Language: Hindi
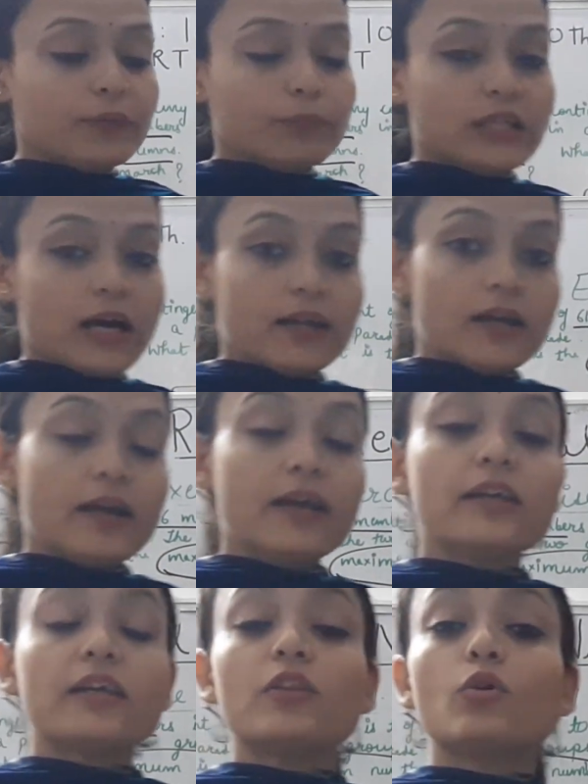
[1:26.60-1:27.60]
बताना
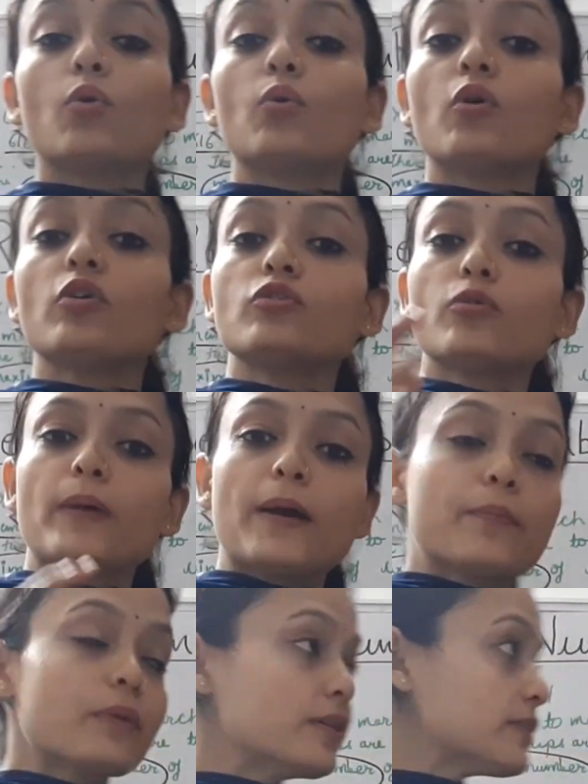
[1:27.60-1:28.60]
है कि दोनों जो
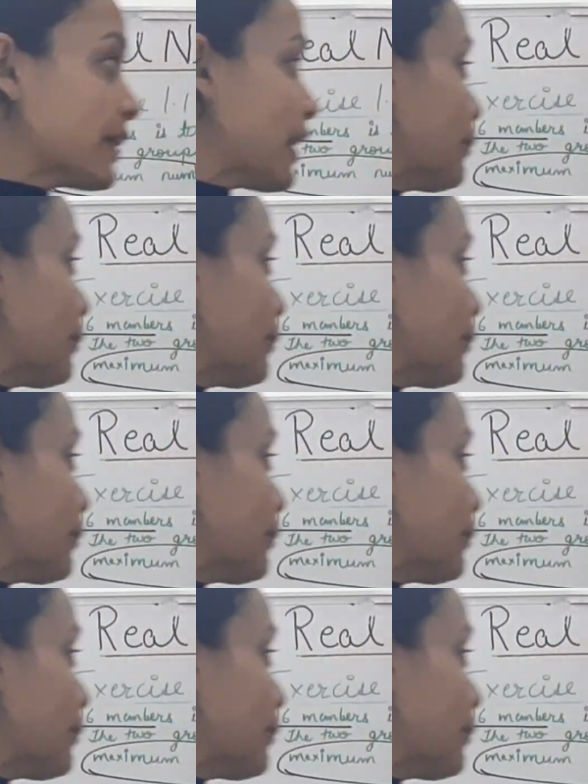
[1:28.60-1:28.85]
मेंबर्स हैं